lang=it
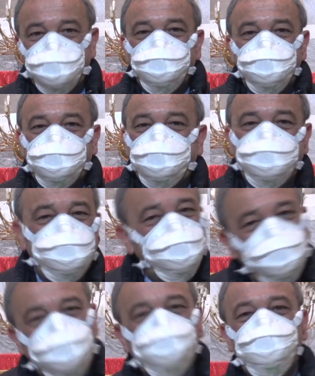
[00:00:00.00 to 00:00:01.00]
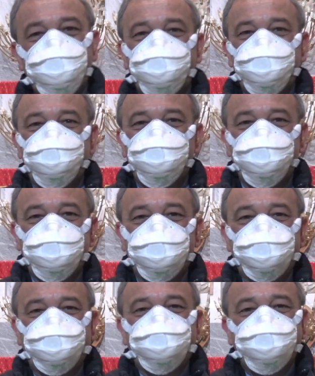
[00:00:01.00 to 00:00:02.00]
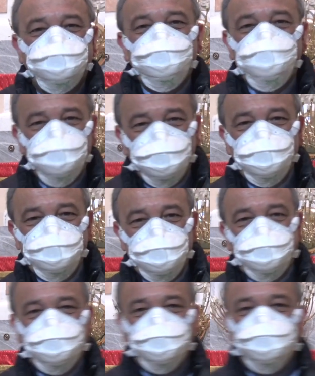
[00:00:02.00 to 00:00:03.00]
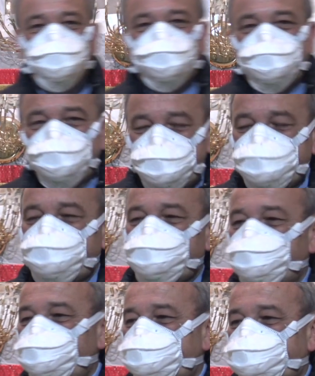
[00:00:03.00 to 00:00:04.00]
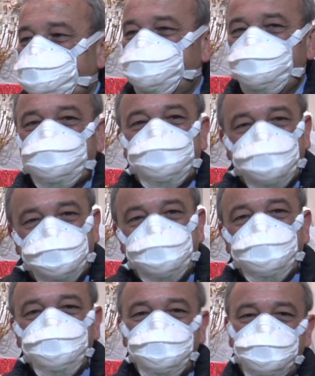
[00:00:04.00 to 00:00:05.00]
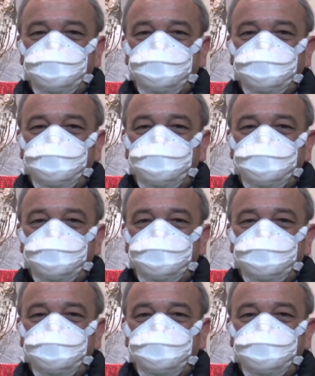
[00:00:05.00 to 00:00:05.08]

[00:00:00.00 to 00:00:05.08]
perché Dio non è sordo, Dio ci vuole bene, ci ascolta e si china sulle